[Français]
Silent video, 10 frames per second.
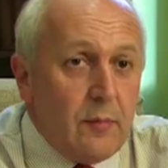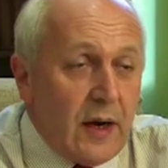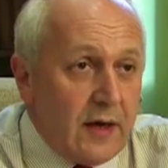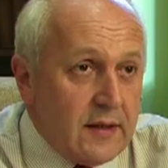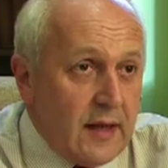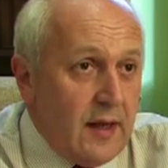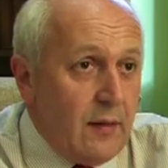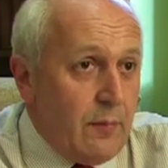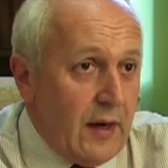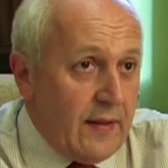par
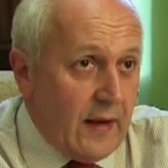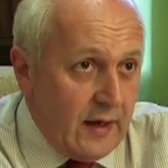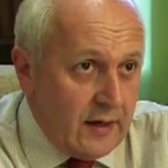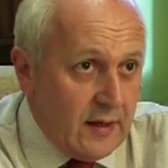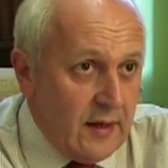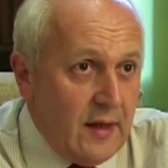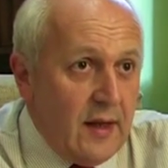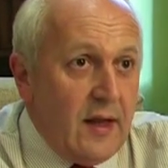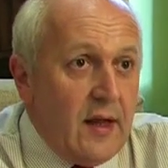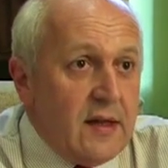l'État, par la DRAC.
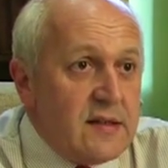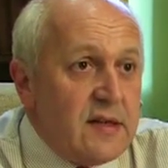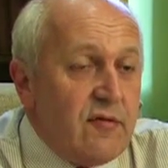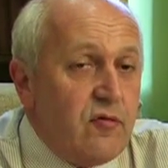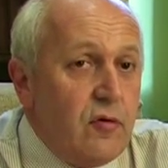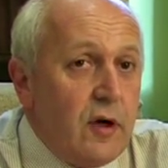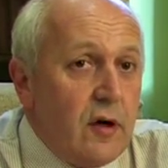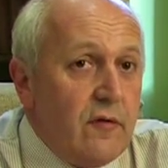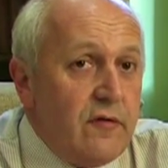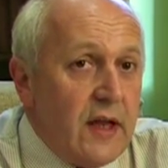Ces fouilles
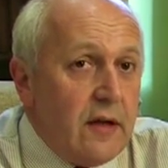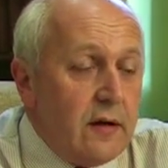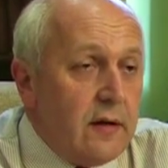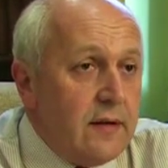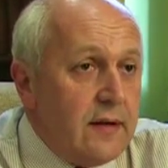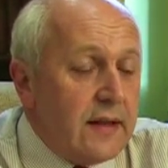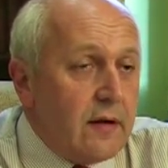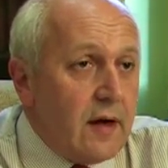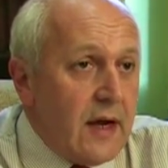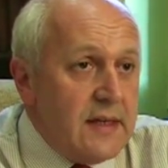viennent
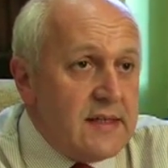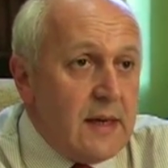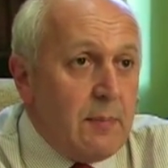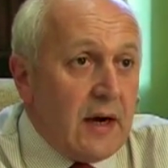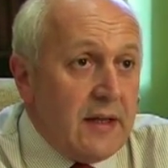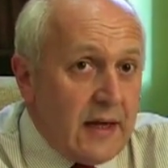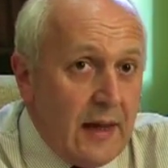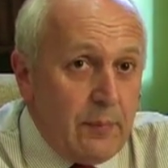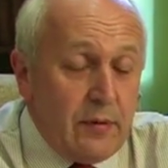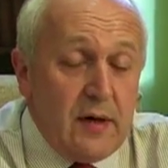d'être réalisées par
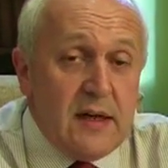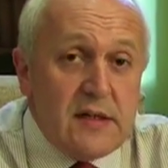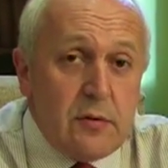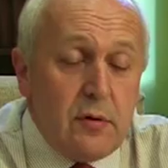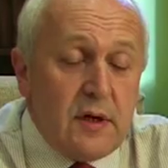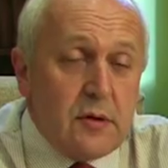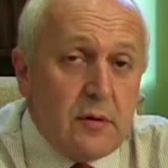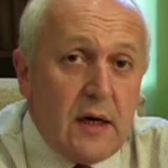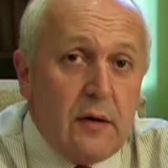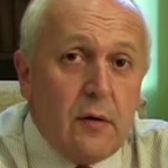l'INRAP, l'Institut
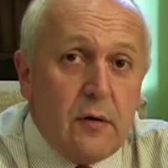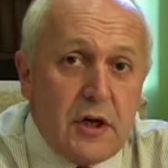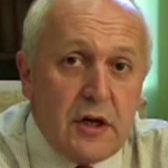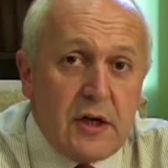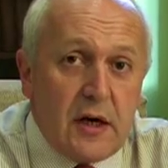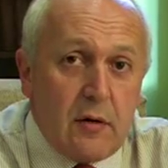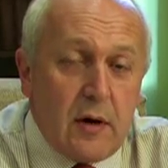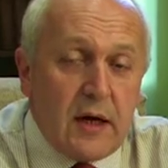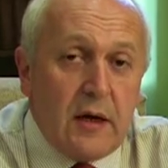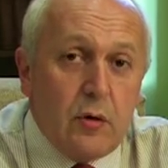national de recherche
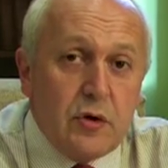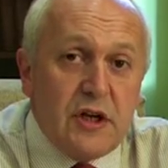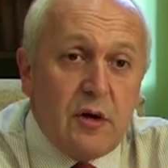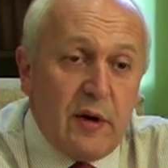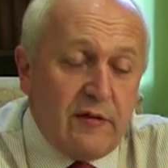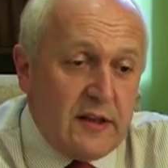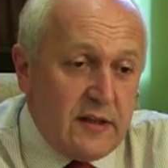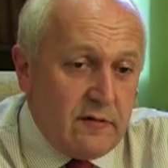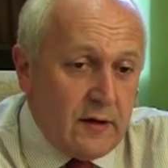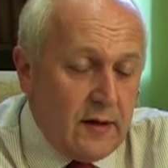archéologique
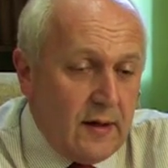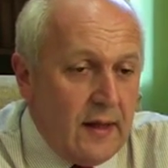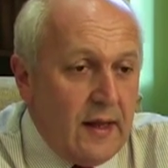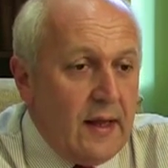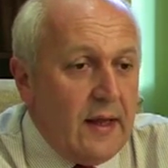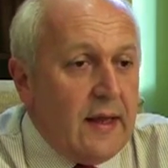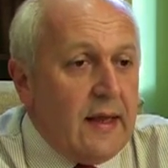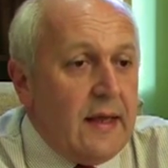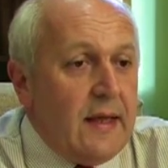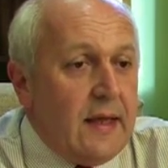préventive.
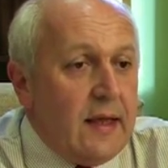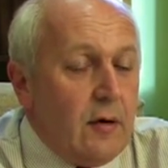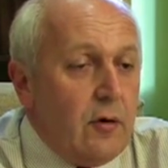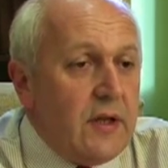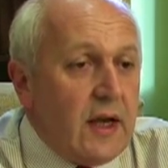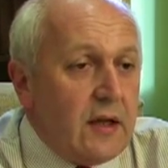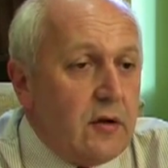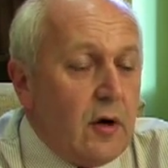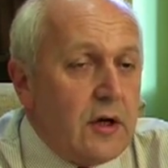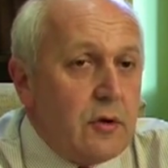Et le
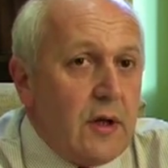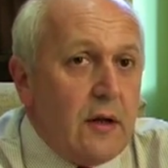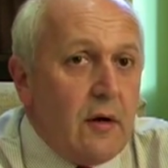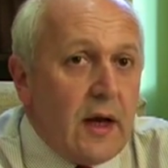directeur régional de